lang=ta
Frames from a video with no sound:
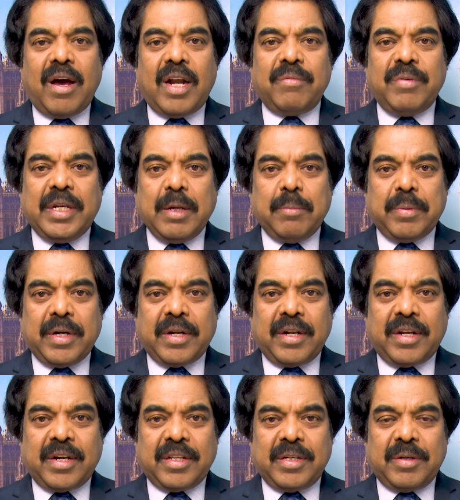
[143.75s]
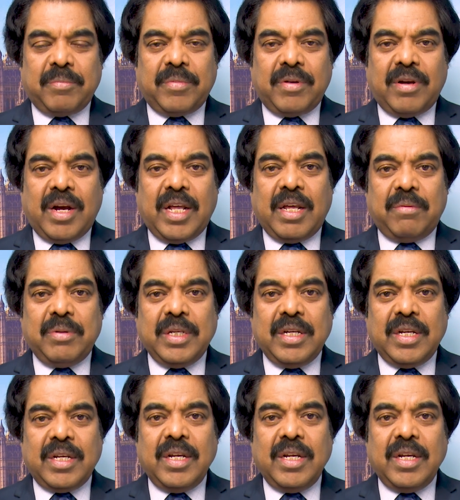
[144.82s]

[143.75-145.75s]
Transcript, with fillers: அறிவிக்கப்பட்டிருக்கிறது அதாவது